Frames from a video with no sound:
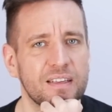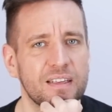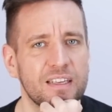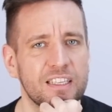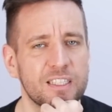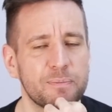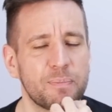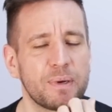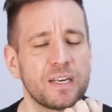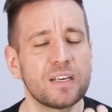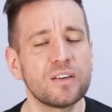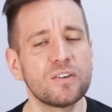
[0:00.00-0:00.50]

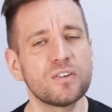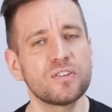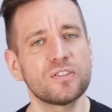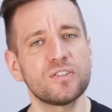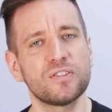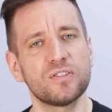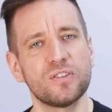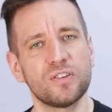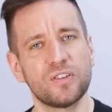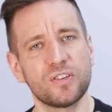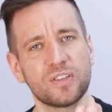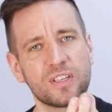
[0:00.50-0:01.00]
Es bringt
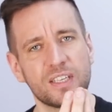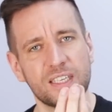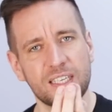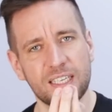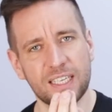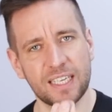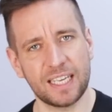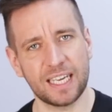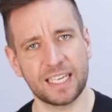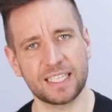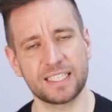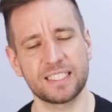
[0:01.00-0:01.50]
uns zurück in
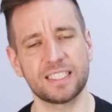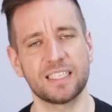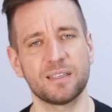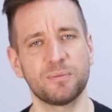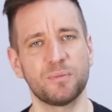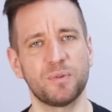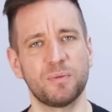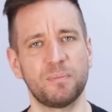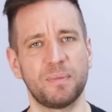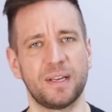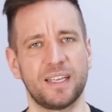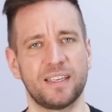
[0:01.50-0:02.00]
den jetzigen
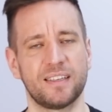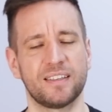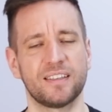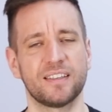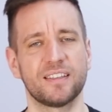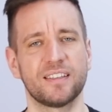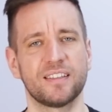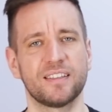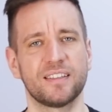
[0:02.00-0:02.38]
Moment.